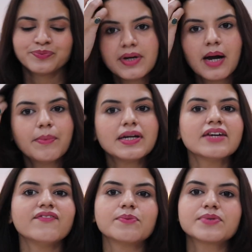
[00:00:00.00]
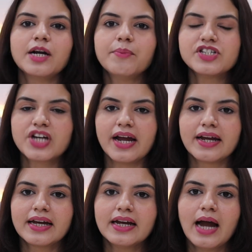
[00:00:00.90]
ये आप इनके वेबसाइट पे
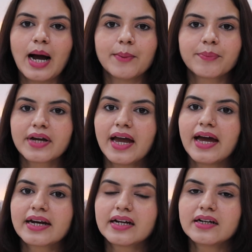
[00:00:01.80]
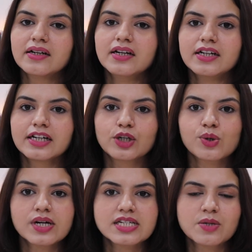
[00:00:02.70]
जाएंगे आपके हेयर केयर किट
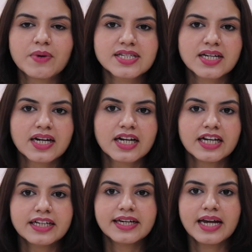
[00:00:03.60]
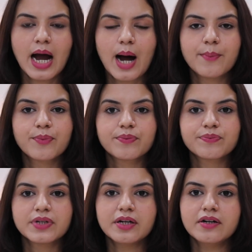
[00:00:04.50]
को कस्टमाइज करने के लिए ये
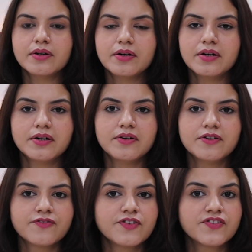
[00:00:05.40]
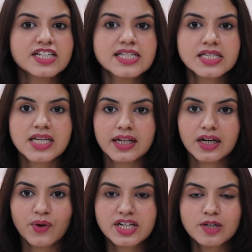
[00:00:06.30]
आपसे 50 से
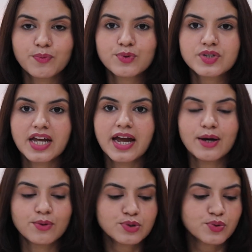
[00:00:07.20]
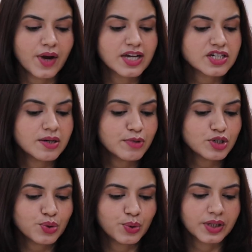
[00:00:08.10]
ज़्यादा क्वेश्चन पूछते हैं उस क्वेश्चन में
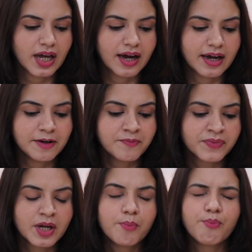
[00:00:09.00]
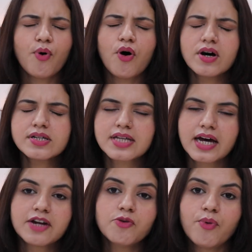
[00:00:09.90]
जो होता है बहुत
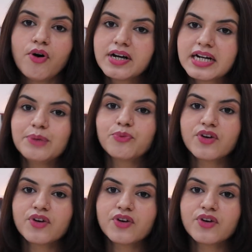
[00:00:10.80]
सारे और बहुत डीप